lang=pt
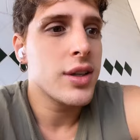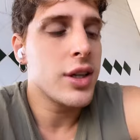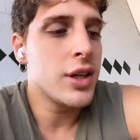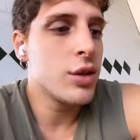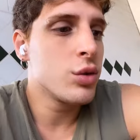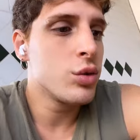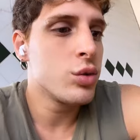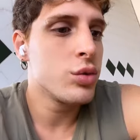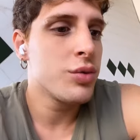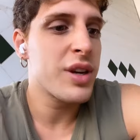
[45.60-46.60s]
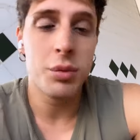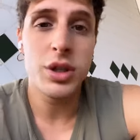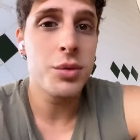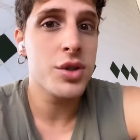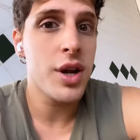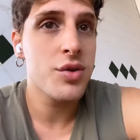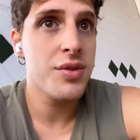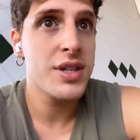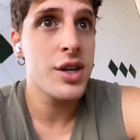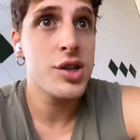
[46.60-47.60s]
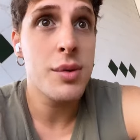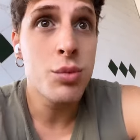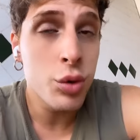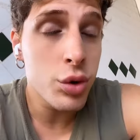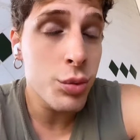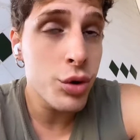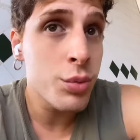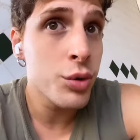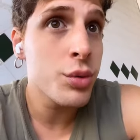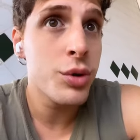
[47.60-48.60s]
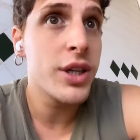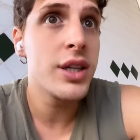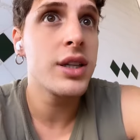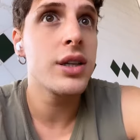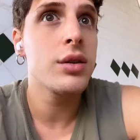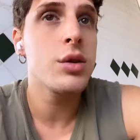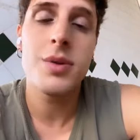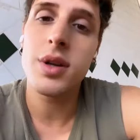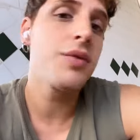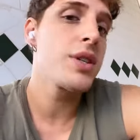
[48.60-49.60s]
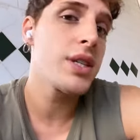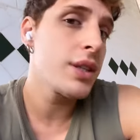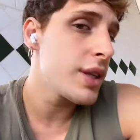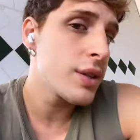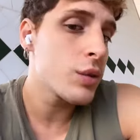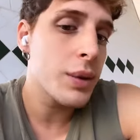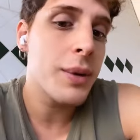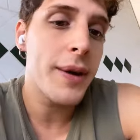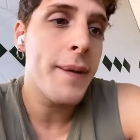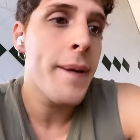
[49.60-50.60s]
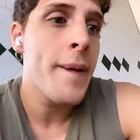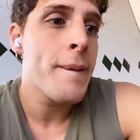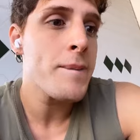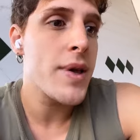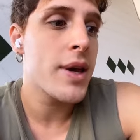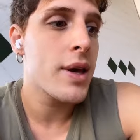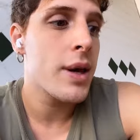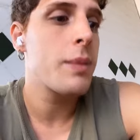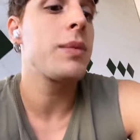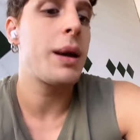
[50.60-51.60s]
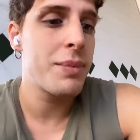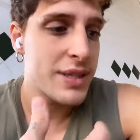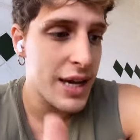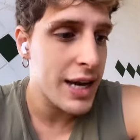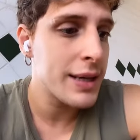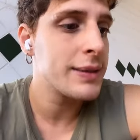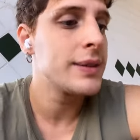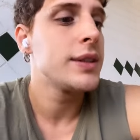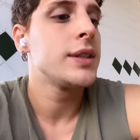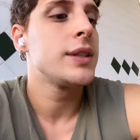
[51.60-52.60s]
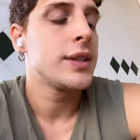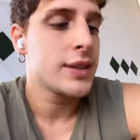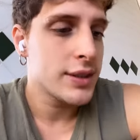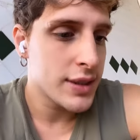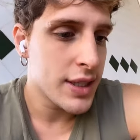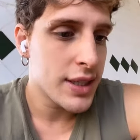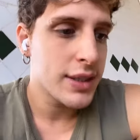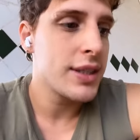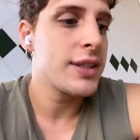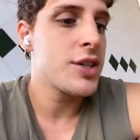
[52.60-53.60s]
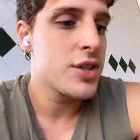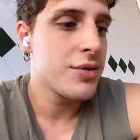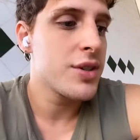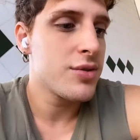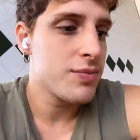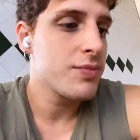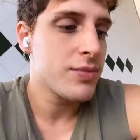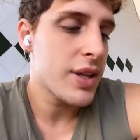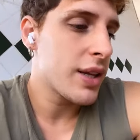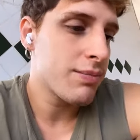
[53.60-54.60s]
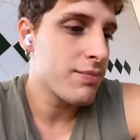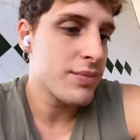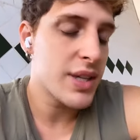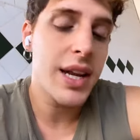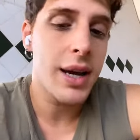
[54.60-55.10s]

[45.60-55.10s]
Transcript: eu fiquei muito emocionado de fazer e achei muito, muito, muito bonita. Eu espero que vocês entendam também, é, apesar da tentativa, né, sei lá,